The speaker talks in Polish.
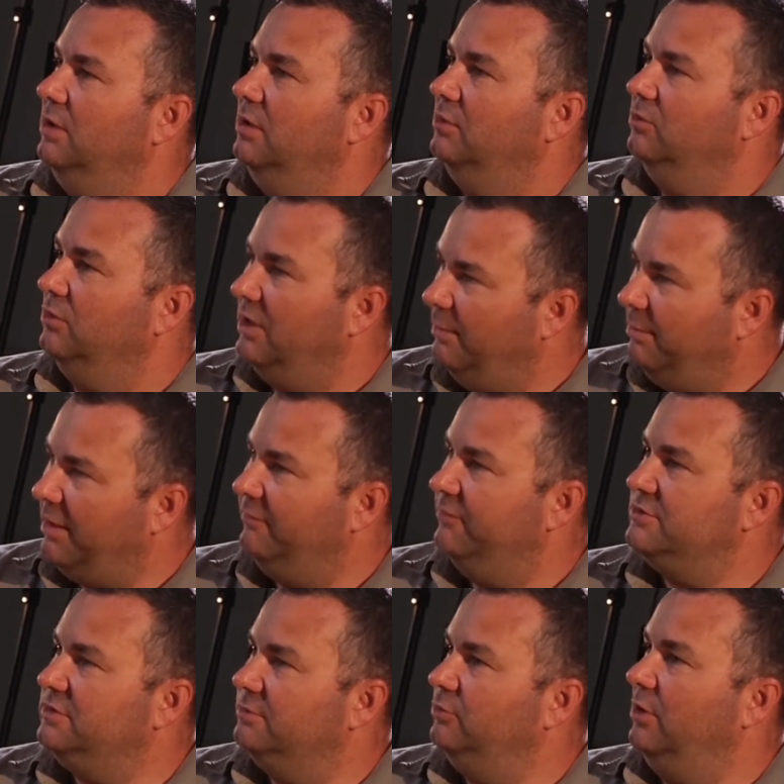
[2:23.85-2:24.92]
który
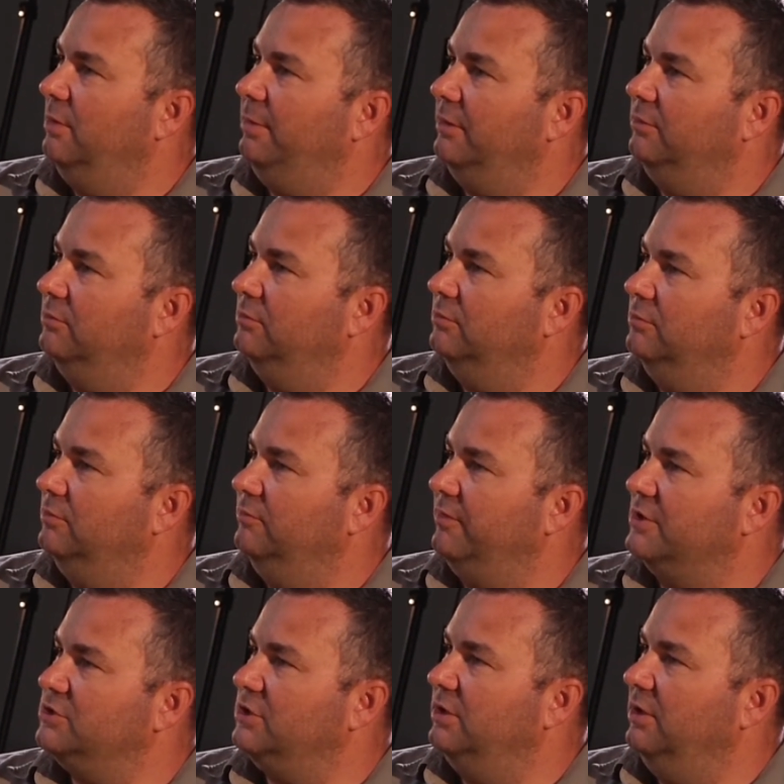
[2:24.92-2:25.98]
naprawdę zrobił na Panu
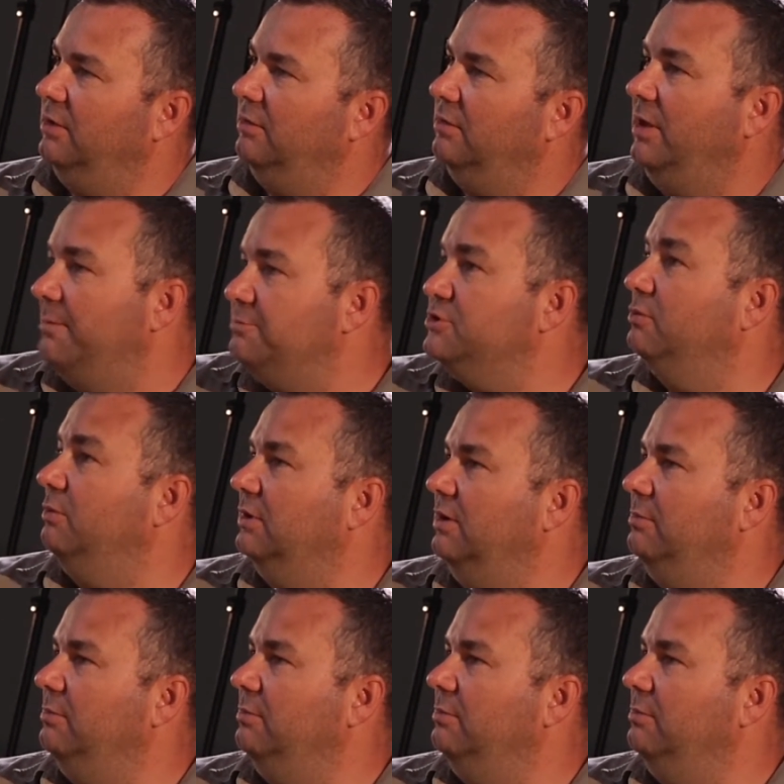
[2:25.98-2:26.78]
wrażenie, na przykład